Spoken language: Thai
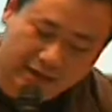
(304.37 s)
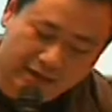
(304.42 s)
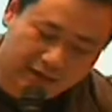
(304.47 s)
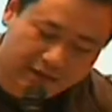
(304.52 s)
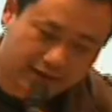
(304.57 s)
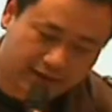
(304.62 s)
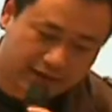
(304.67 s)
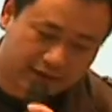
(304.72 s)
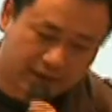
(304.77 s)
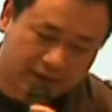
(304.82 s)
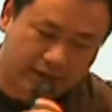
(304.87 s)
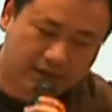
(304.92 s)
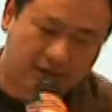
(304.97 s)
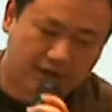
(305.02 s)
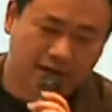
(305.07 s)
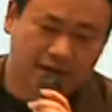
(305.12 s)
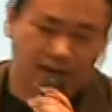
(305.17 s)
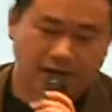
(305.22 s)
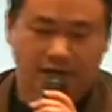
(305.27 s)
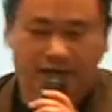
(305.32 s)
นะ
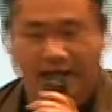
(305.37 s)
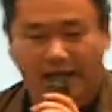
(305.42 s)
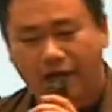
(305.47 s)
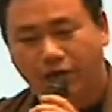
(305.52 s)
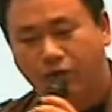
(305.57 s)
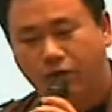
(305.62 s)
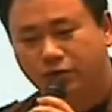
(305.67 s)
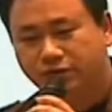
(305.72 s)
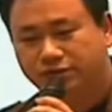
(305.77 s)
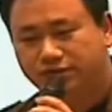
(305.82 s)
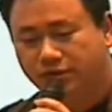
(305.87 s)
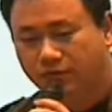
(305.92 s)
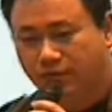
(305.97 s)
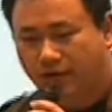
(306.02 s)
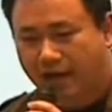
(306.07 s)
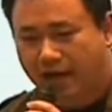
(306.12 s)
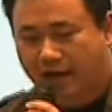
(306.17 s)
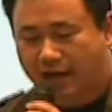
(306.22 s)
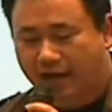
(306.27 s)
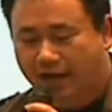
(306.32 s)
หลายคนรู้สึก
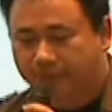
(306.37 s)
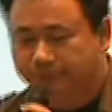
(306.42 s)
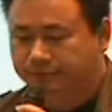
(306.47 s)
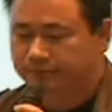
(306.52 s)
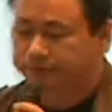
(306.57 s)
ว่า